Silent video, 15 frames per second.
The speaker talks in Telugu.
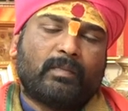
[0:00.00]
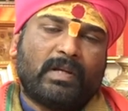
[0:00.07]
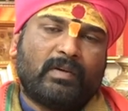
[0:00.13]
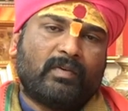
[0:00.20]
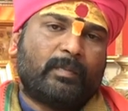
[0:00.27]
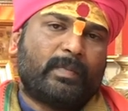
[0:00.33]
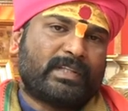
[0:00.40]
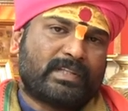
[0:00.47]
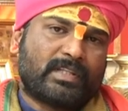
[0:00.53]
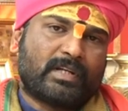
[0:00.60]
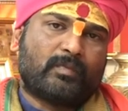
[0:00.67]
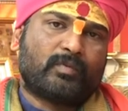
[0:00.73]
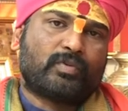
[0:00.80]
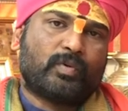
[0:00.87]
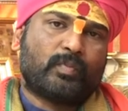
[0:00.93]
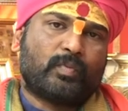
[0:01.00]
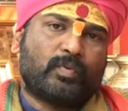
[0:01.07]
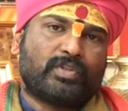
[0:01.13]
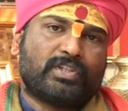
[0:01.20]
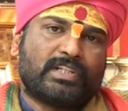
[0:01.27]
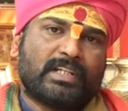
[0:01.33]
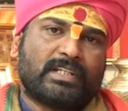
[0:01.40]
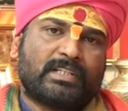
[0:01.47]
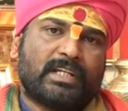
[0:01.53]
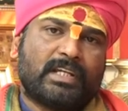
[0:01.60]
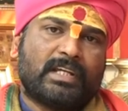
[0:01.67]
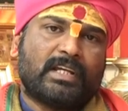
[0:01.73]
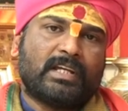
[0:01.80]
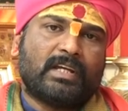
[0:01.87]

బిల్వపత్రముతో పూజ చేసి